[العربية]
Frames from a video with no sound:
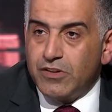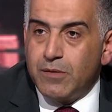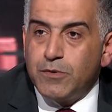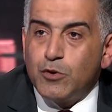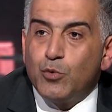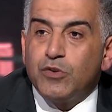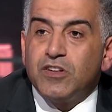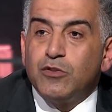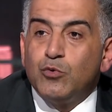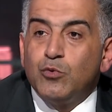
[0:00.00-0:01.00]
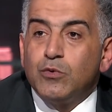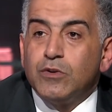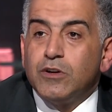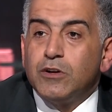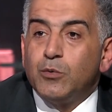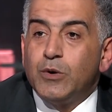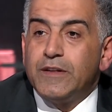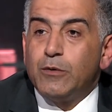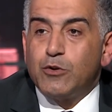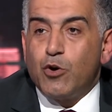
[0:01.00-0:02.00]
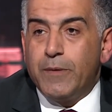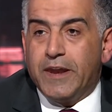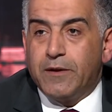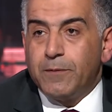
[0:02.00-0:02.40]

ظبي وصندوق ودولة عمان